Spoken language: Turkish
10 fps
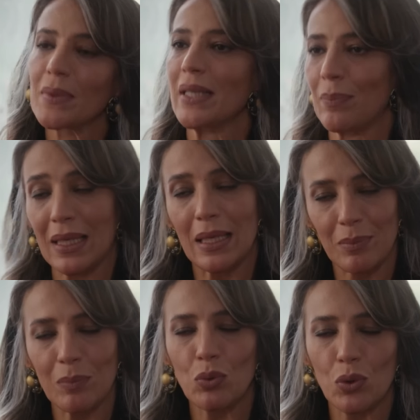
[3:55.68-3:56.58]

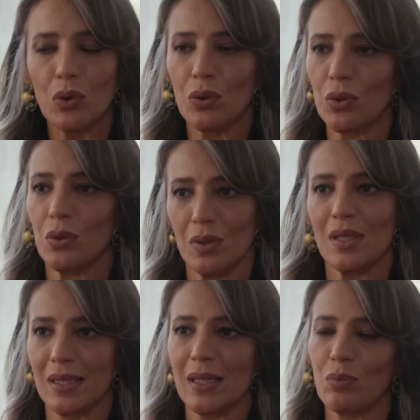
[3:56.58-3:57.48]
Tepkilerimin büyük,
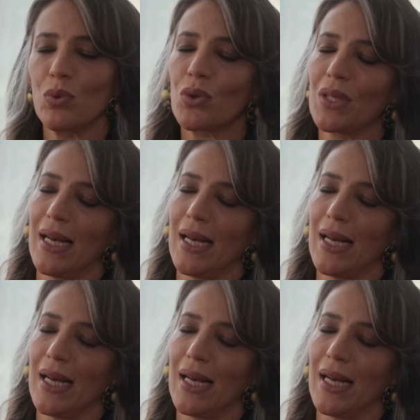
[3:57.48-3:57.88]
size büyük